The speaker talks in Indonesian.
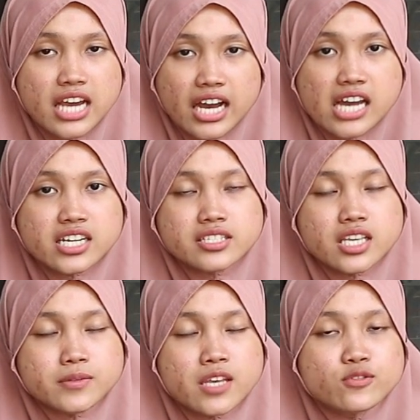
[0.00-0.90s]
jangan di
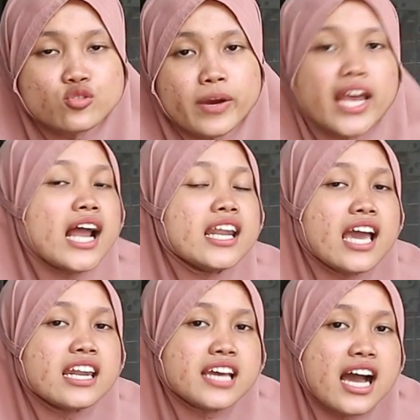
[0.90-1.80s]
skip-skip supaya
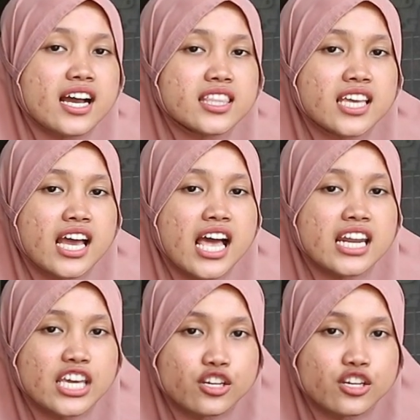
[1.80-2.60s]
kalian nggak ketinggalan